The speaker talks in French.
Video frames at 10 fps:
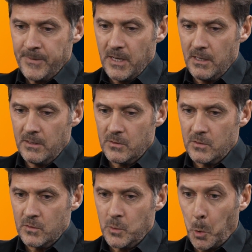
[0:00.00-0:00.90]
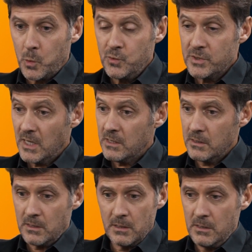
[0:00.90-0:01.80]
Et donc tout ça
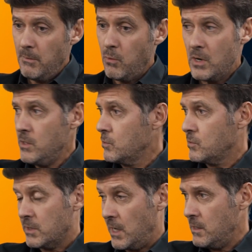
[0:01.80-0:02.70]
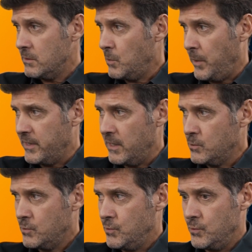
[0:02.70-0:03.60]
était un imbroglio total dans lequel
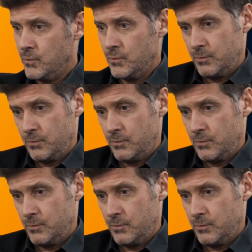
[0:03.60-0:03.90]
tu